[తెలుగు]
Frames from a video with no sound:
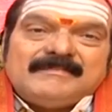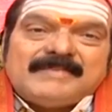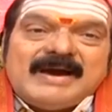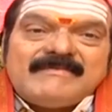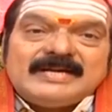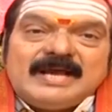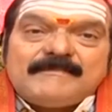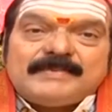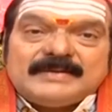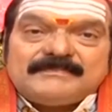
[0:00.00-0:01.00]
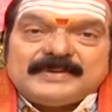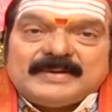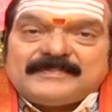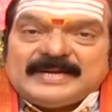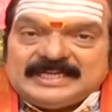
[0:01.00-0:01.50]
భావన పరంపర
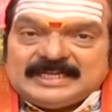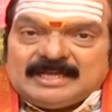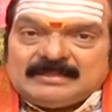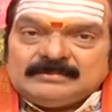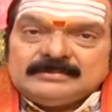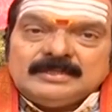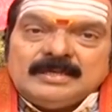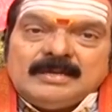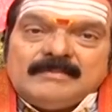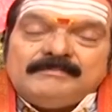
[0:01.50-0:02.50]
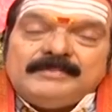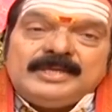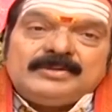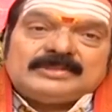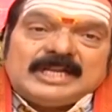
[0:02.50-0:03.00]
పనికిరాదు
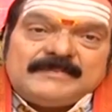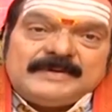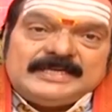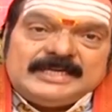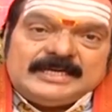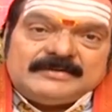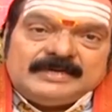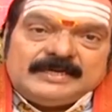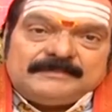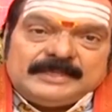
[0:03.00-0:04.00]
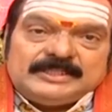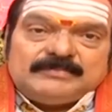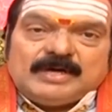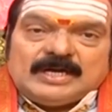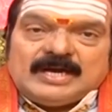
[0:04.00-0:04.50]
మీరు తలపెట్టేటువంటి ప్రతి
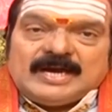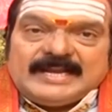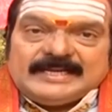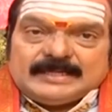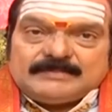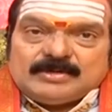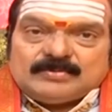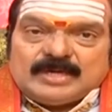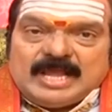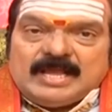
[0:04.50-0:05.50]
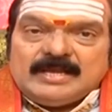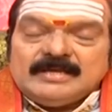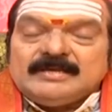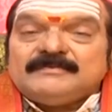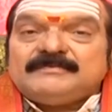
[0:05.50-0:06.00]
ఒక్క కార్యక్రమం కూడా
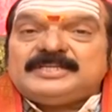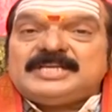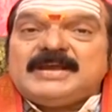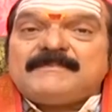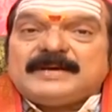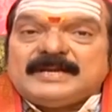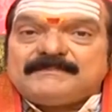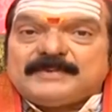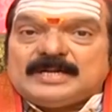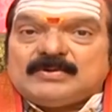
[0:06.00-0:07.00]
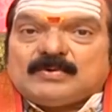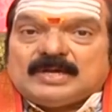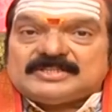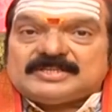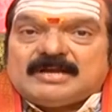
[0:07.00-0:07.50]
విజయ పరంపరలో
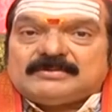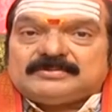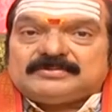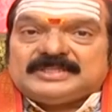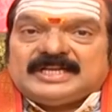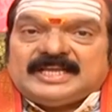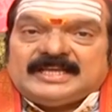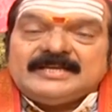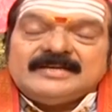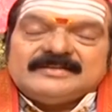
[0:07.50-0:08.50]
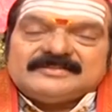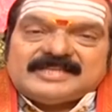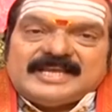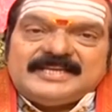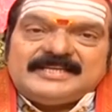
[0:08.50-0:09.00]
కొనసాగుతుందనే
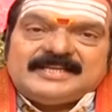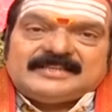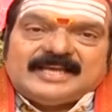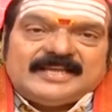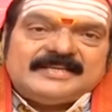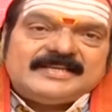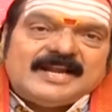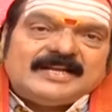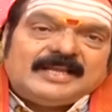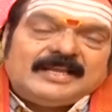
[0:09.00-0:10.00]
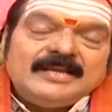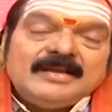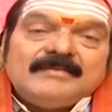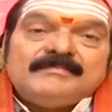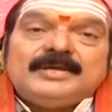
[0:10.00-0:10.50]
స్థైర్య ధైర్యాన్ని
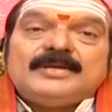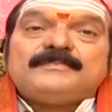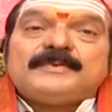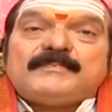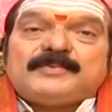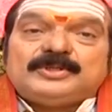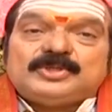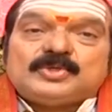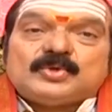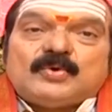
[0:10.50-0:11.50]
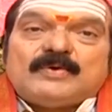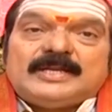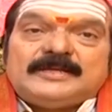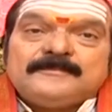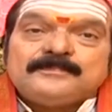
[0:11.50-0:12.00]
మీరు
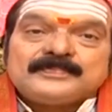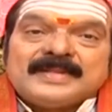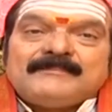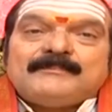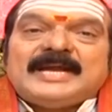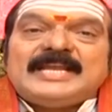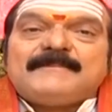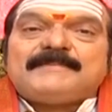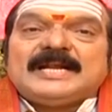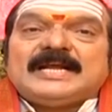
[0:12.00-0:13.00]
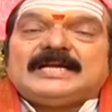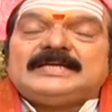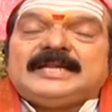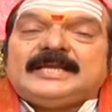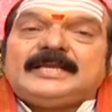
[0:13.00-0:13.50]
పెంపొందించుకోవాలి
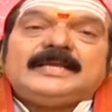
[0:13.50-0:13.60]
భయపడకండి